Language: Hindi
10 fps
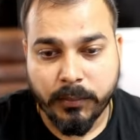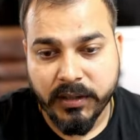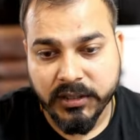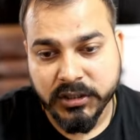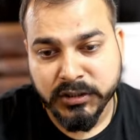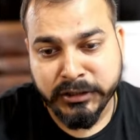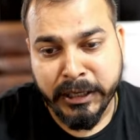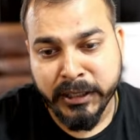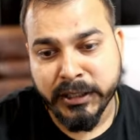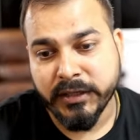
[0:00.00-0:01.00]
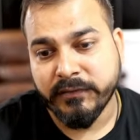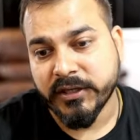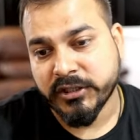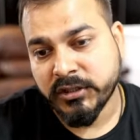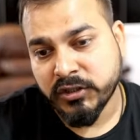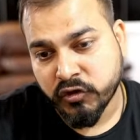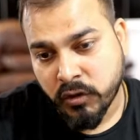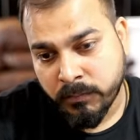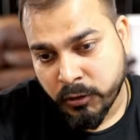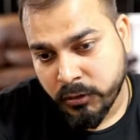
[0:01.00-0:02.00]
population standard deviation
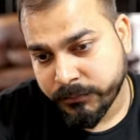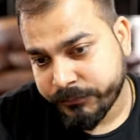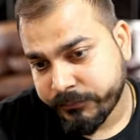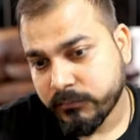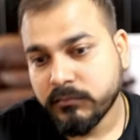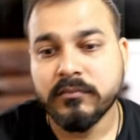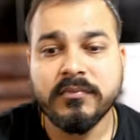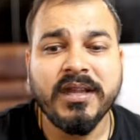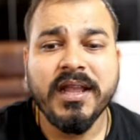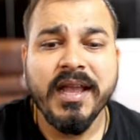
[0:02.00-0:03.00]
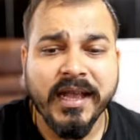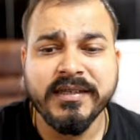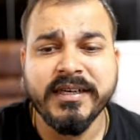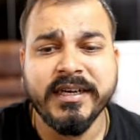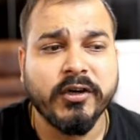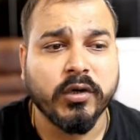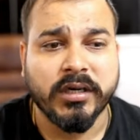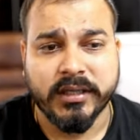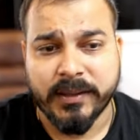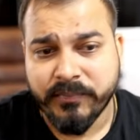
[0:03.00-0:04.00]
जिसको हम लोग ऐसे डिनोट
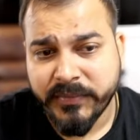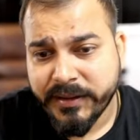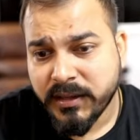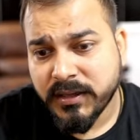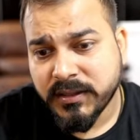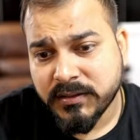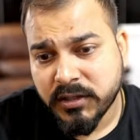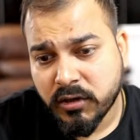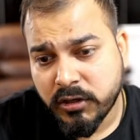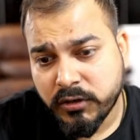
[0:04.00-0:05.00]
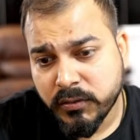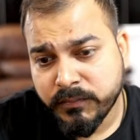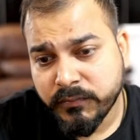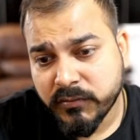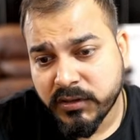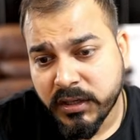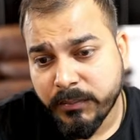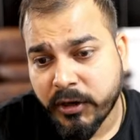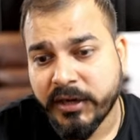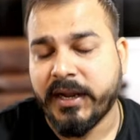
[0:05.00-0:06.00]
करते हैं इज इक्वल टू
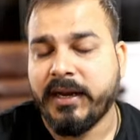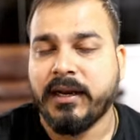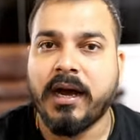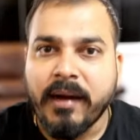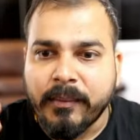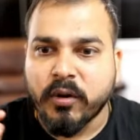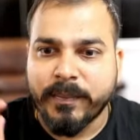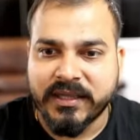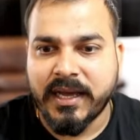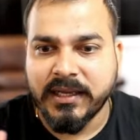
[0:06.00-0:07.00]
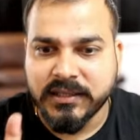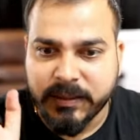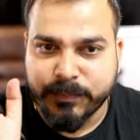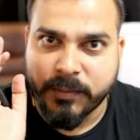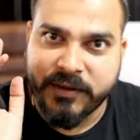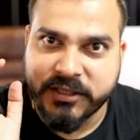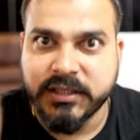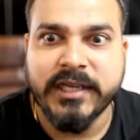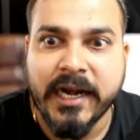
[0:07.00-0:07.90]
3.9 अब आपको पता है कि पॉपुलेशन